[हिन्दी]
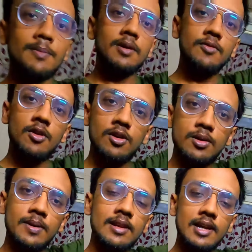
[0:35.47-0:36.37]
अगर आपका
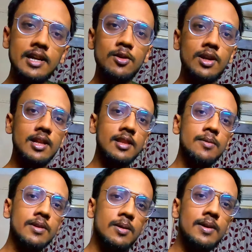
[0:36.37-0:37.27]
ब्लॉगर भाई रेडी हो रहा है
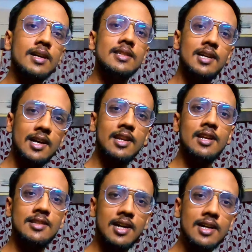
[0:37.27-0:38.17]
इसका मतलब है कहीं जा
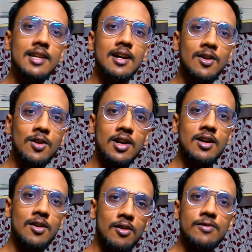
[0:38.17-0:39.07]
रही जा ही रहा
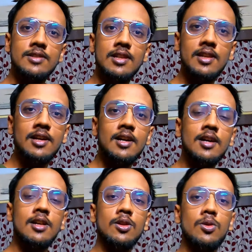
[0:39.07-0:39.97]
होगा ऑब्वियसली
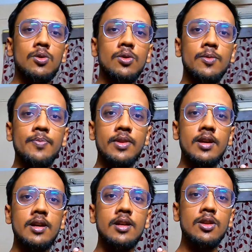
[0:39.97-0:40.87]
तो
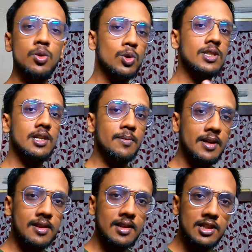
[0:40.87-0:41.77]
दो जन
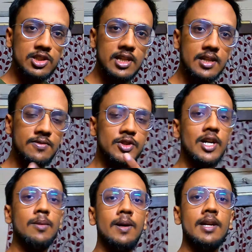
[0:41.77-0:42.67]
हमारे साथ आज जाएंगे
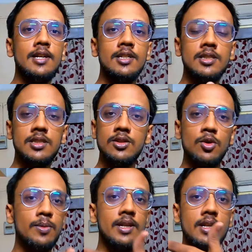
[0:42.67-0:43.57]
विशाल भाई
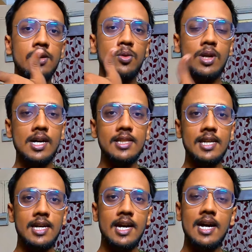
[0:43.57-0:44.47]
जिनको मैंने उठा
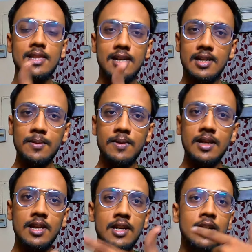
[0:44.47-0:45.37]
दिया है आधे घंटे
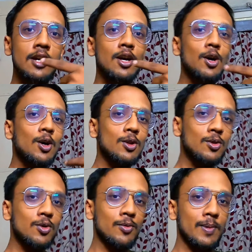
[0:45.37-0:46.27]
पहले
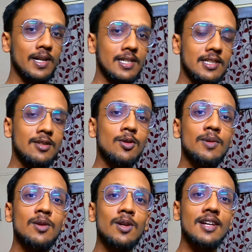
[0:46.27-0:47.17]
और ध्रुव भाई
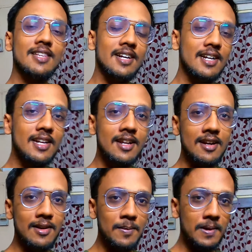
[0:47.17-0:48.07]
जिनको मैंने उठा दिया है
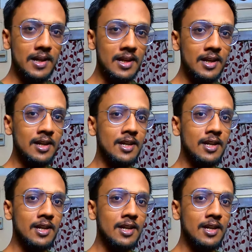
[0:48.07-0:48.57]
डेढ़ घंटे पहले